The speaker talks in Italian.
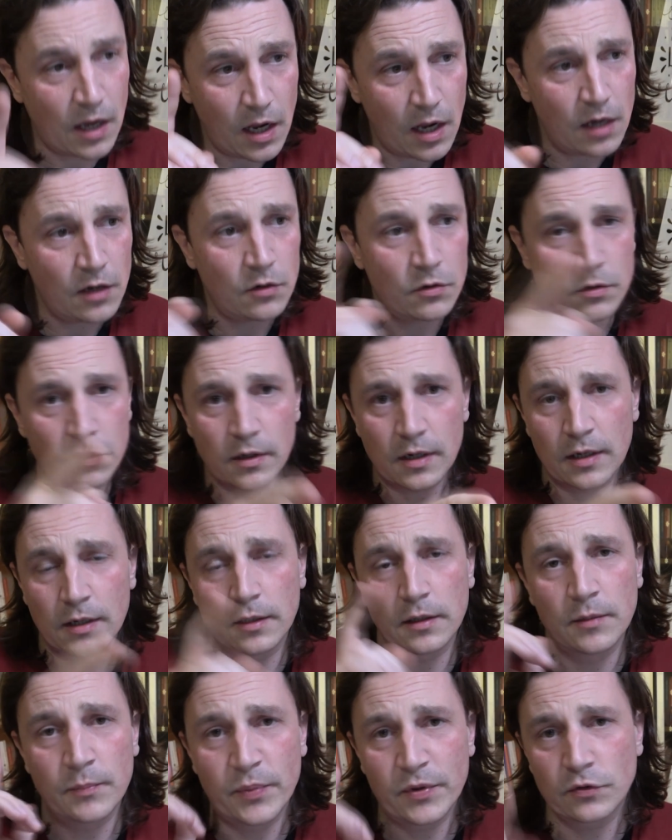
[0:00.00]
E
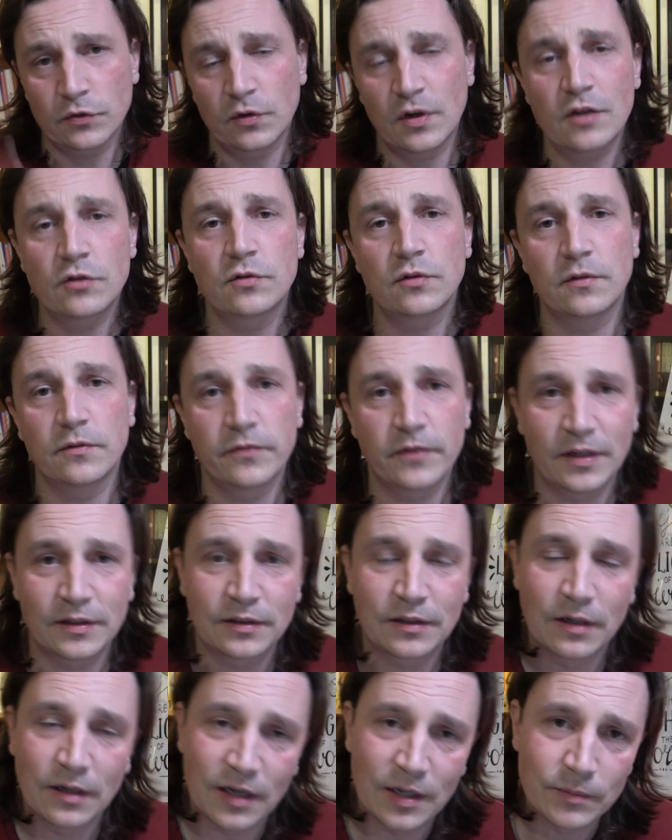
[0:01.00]
allora il personaggio di
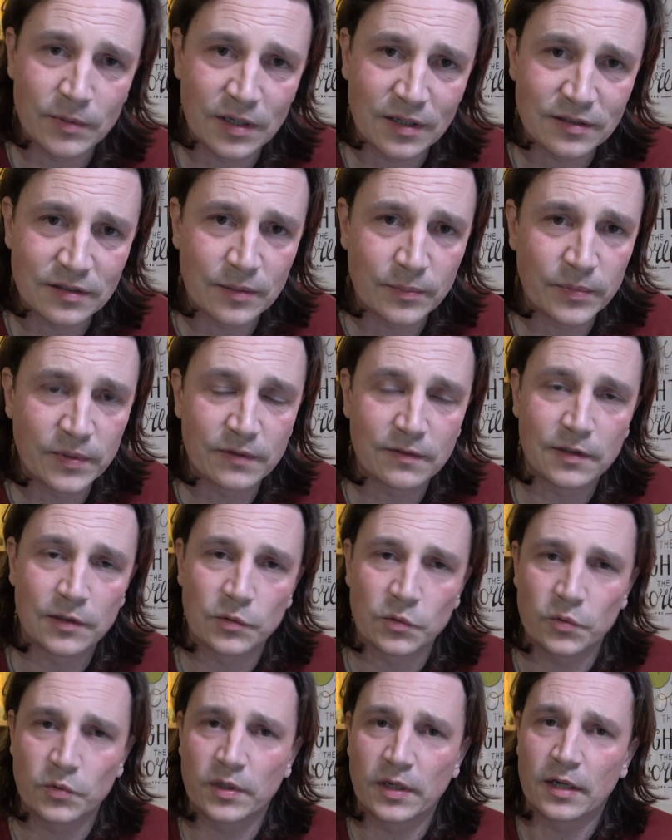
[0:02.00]
Fight Club la sapeva
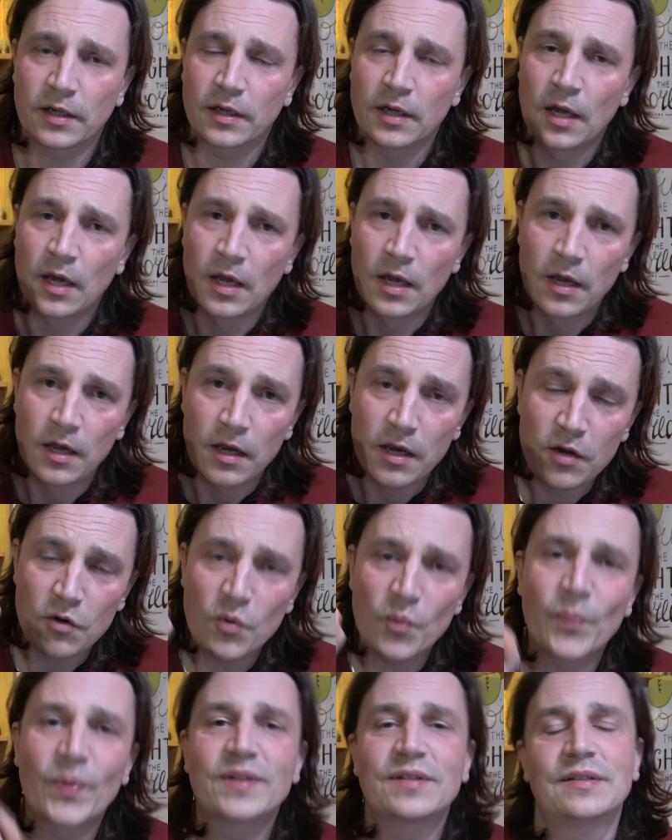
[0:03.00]
lunga. In
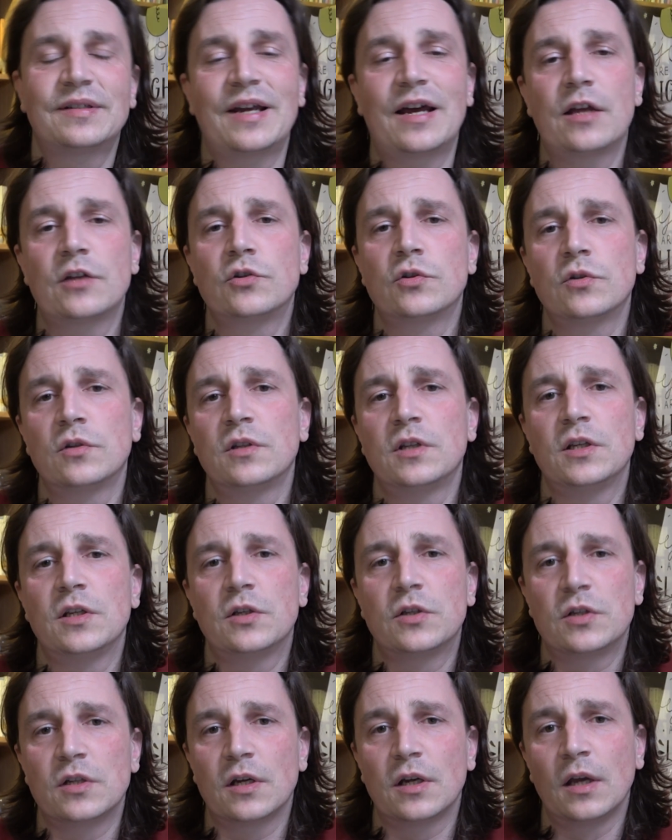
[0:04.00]
un passaggio
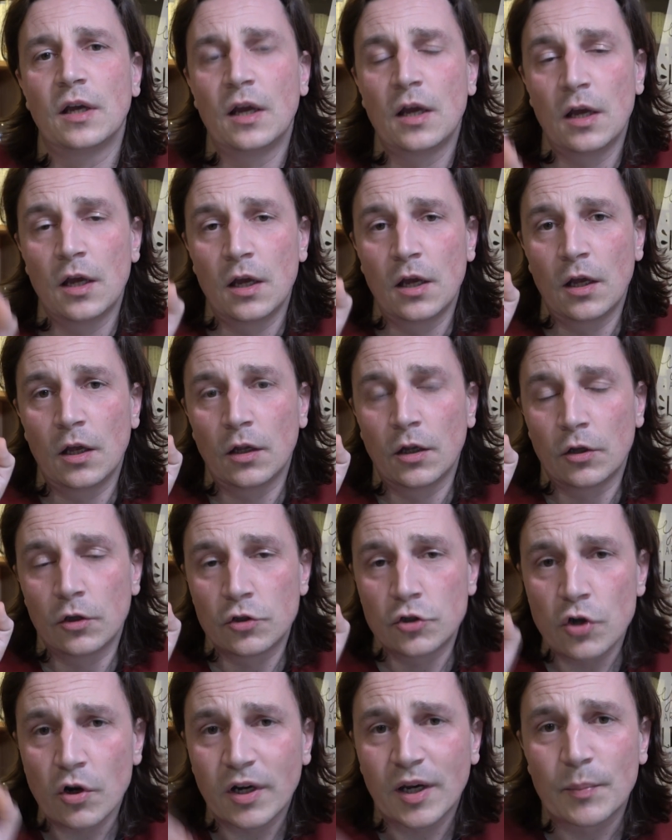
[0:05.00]
dice:
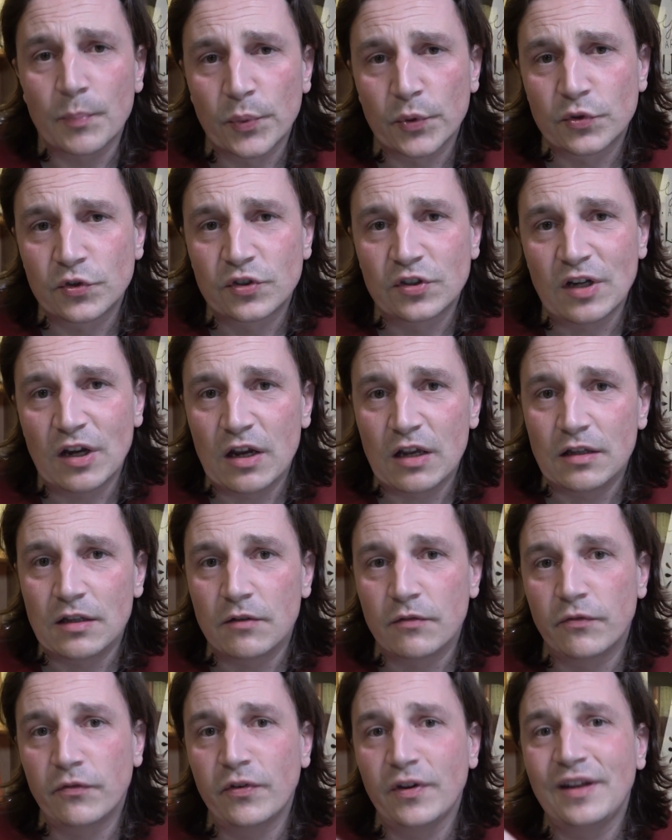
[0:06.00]
Ciò che
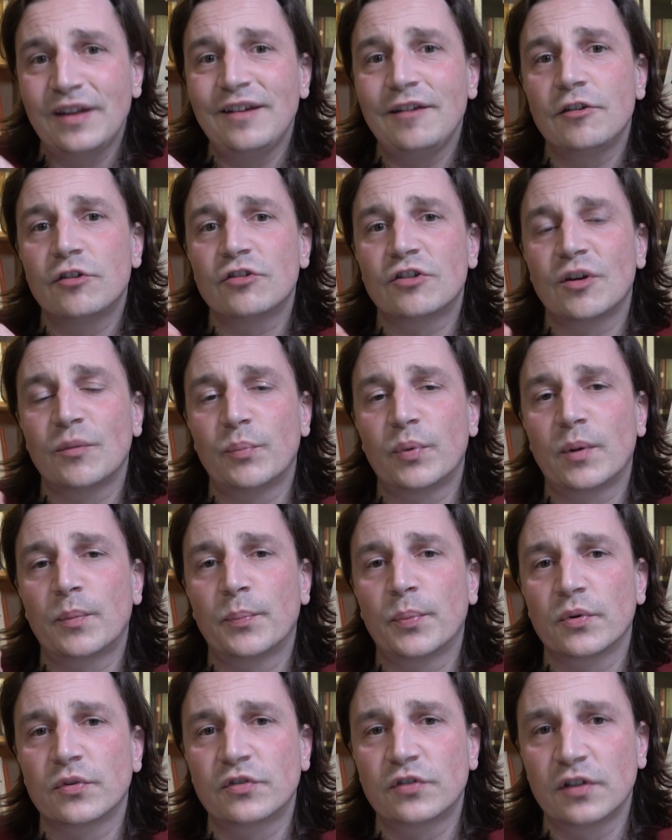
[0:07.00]
possiedi finisce per
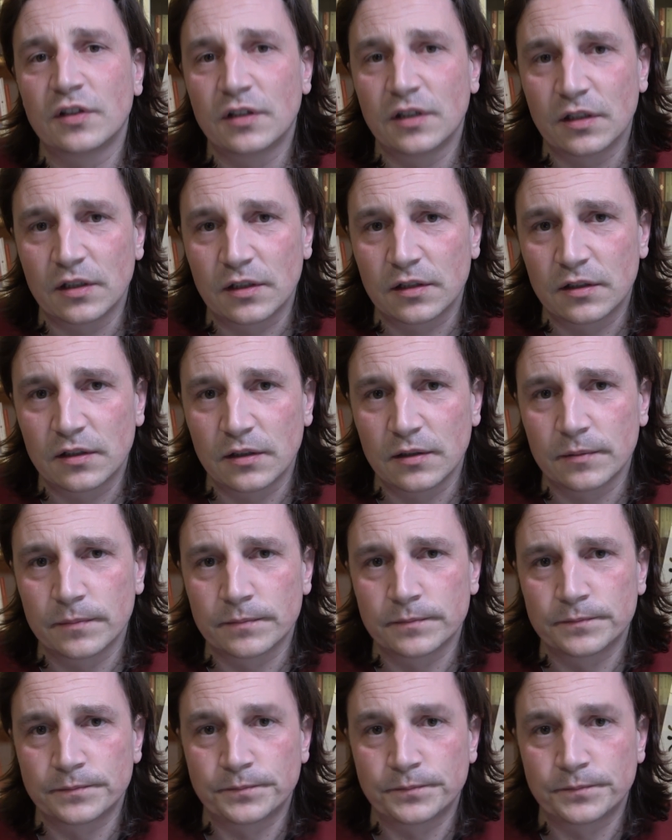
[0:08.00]
possederti.